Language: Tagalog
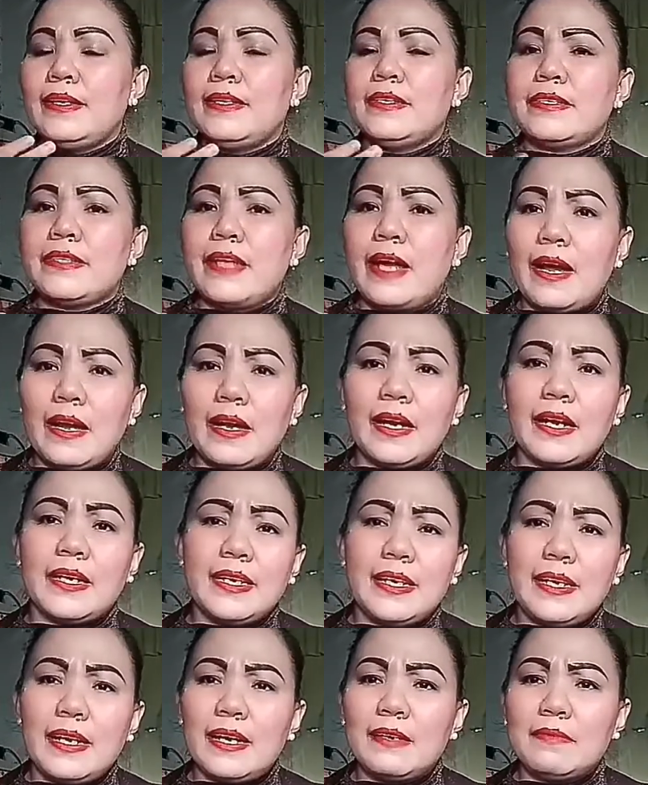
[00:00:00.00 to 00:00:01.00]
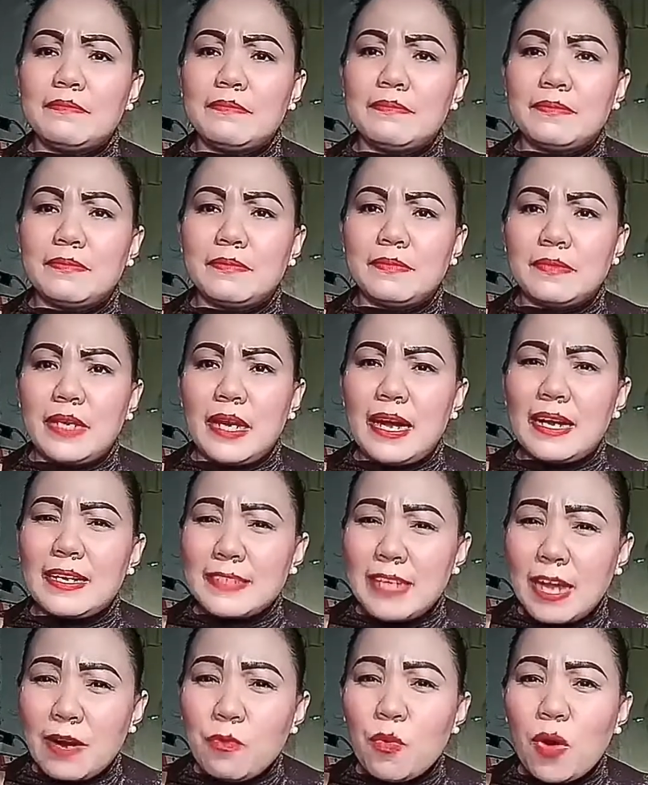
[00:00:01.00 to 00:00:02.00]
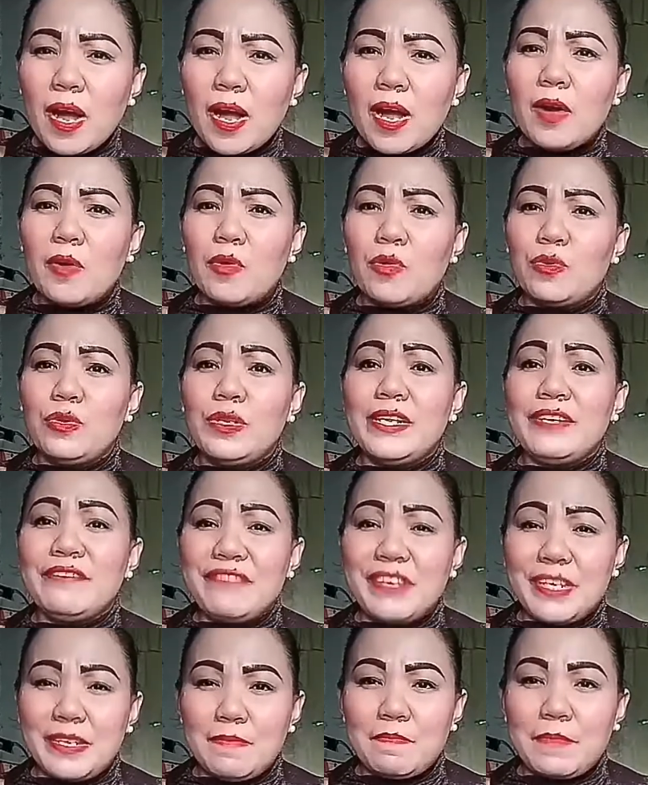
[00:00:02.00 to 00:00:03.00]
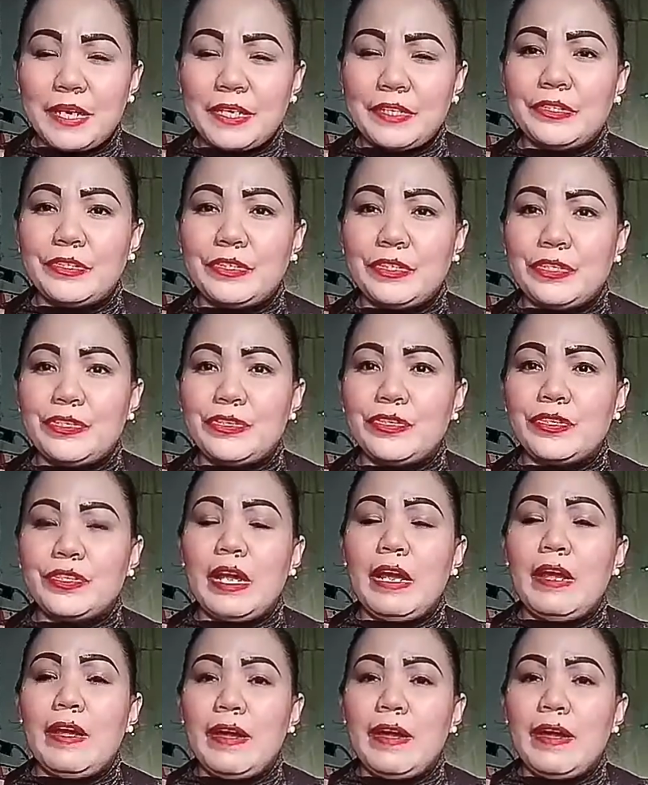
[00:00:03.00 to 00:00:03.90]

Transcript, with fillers: sa kanilang asawa o live-in partners.